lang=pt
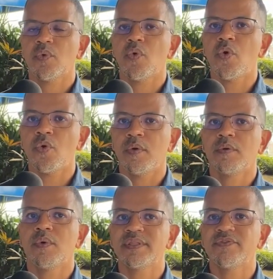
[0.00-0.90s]
Com
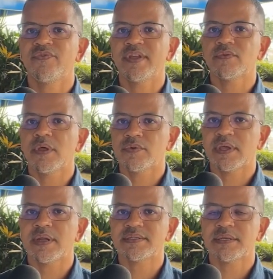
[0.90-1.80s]
o advento da
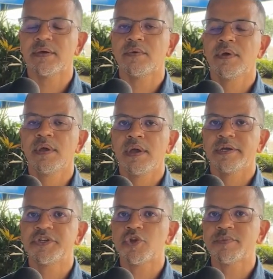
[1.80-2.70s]
alteração, a
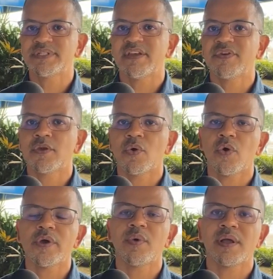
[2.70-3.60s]
gente observa que
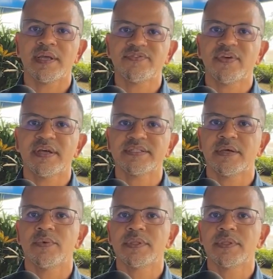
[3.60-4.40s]
ocorre uma classificação.